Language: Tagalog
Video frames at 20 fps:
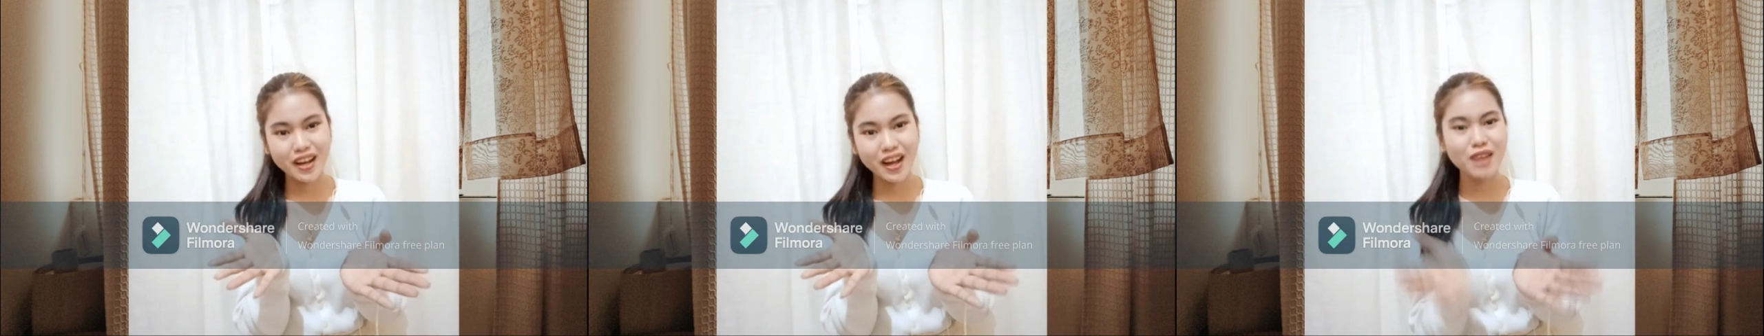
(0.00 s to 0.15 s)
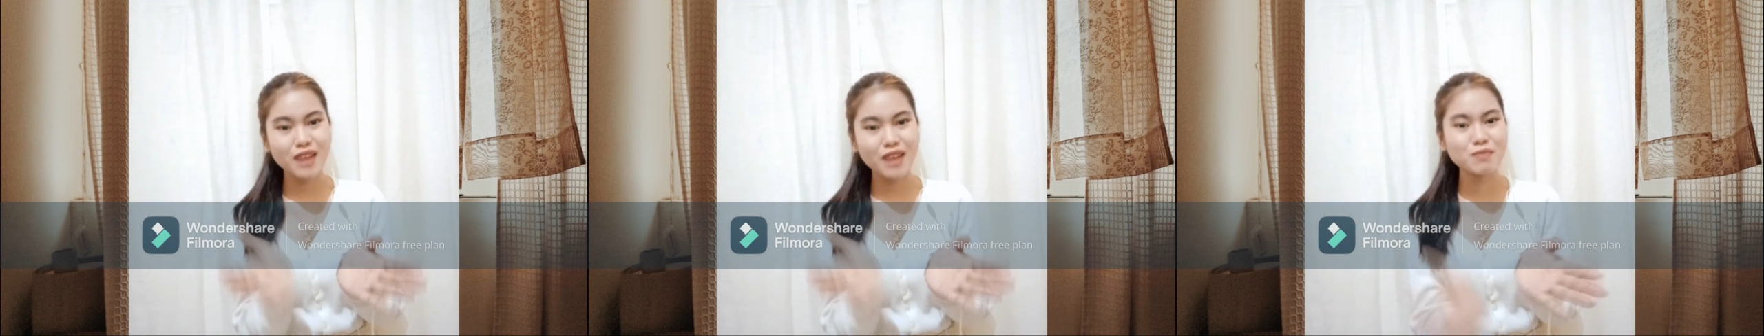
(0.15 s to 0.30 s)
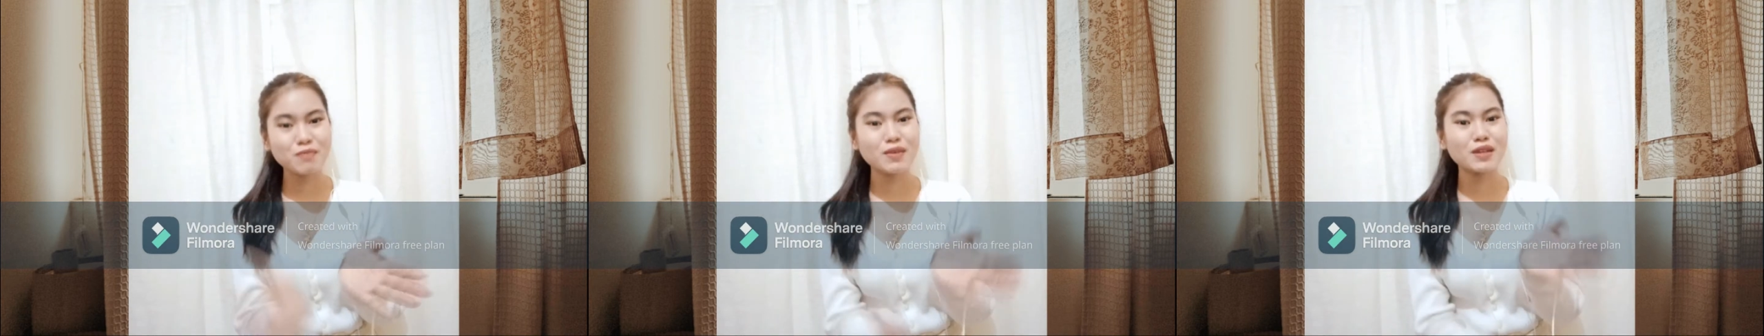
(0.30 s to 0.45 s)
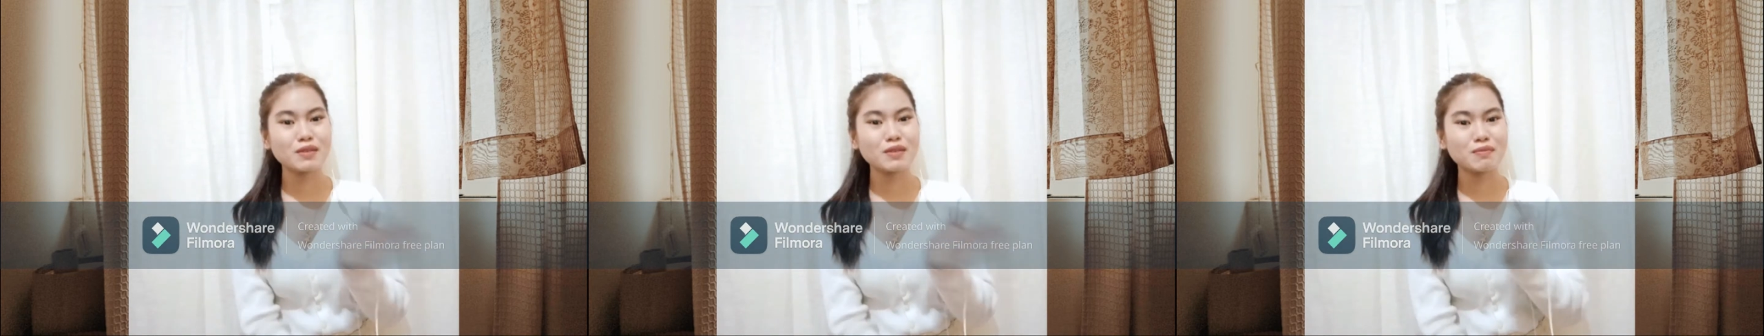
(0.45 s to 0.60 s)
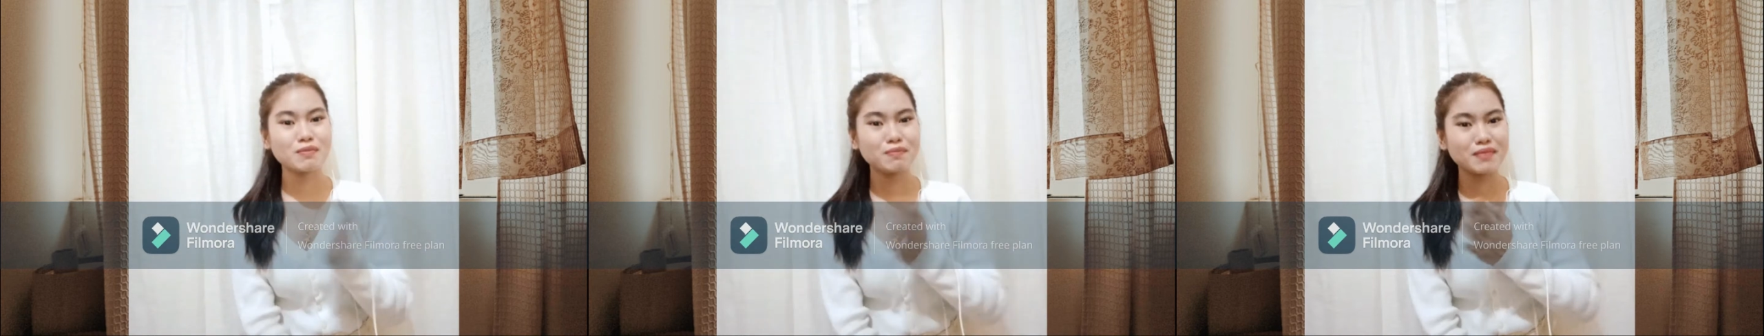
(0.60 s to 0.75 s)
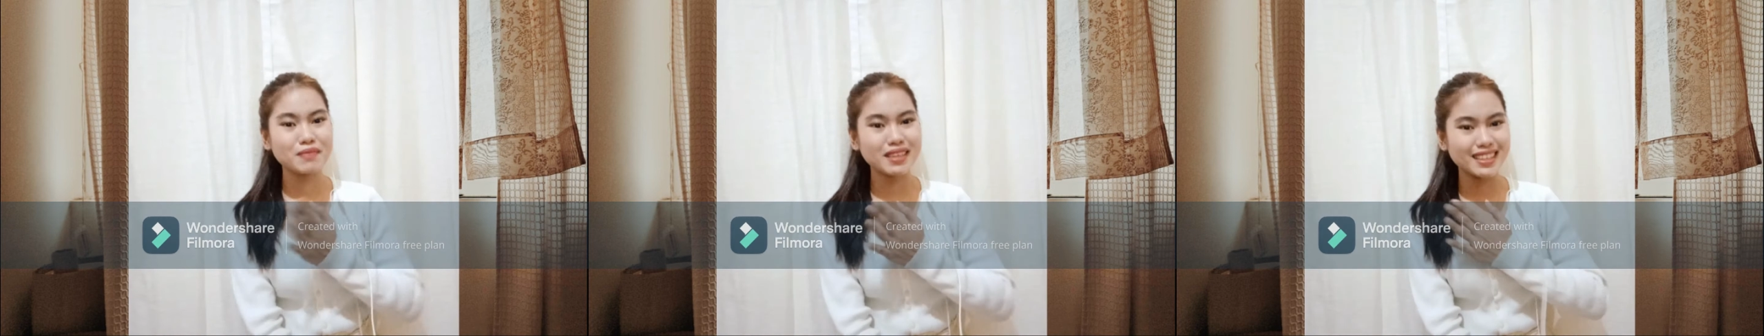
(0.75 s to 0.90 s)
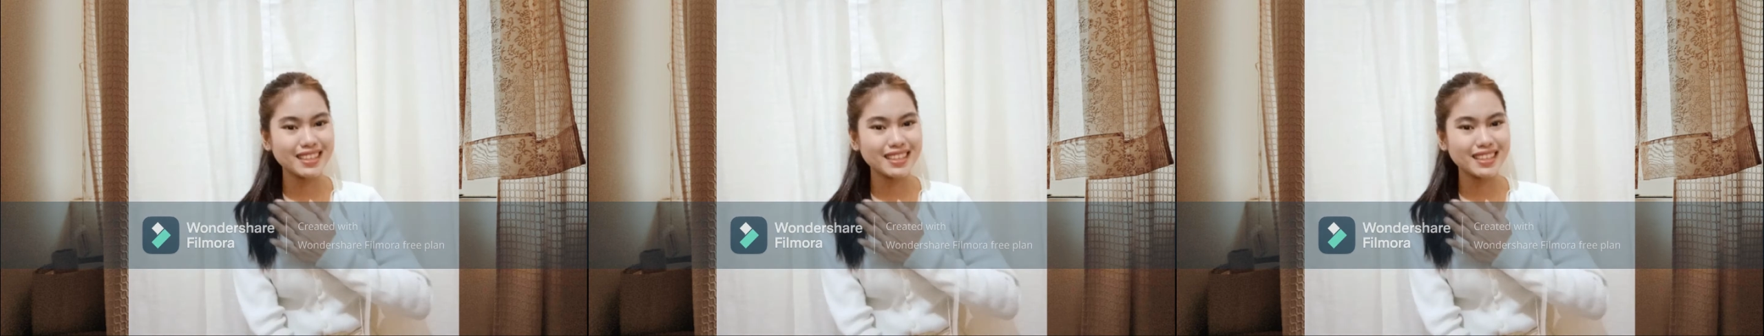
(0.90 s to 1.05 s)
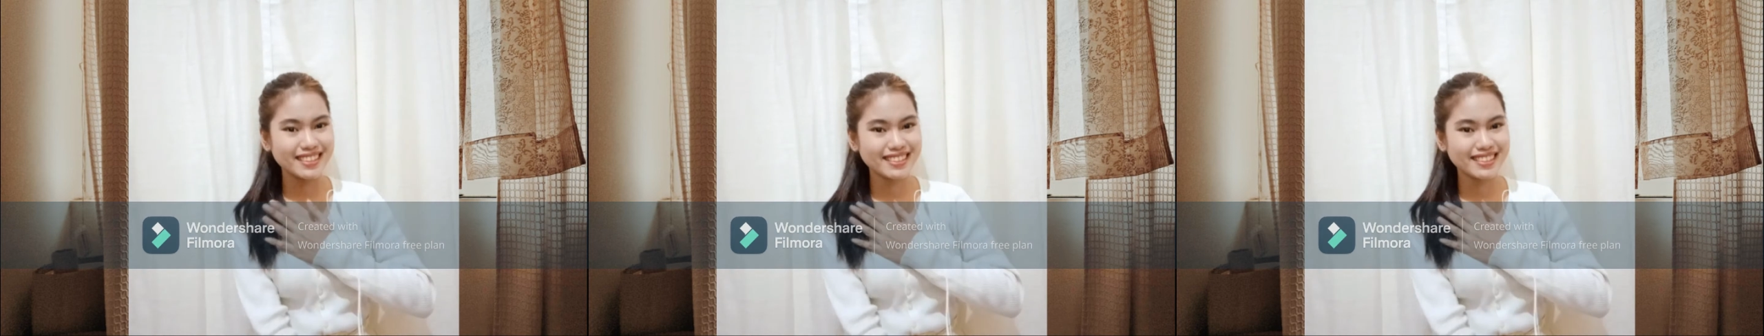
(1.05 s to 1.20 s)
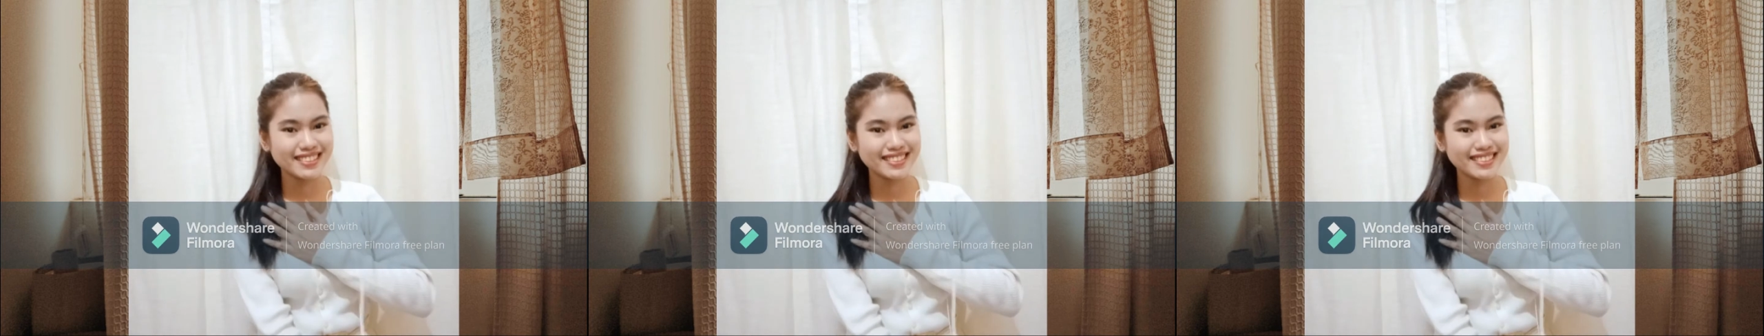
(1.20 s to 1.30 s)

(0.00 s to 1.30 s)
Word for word: about me.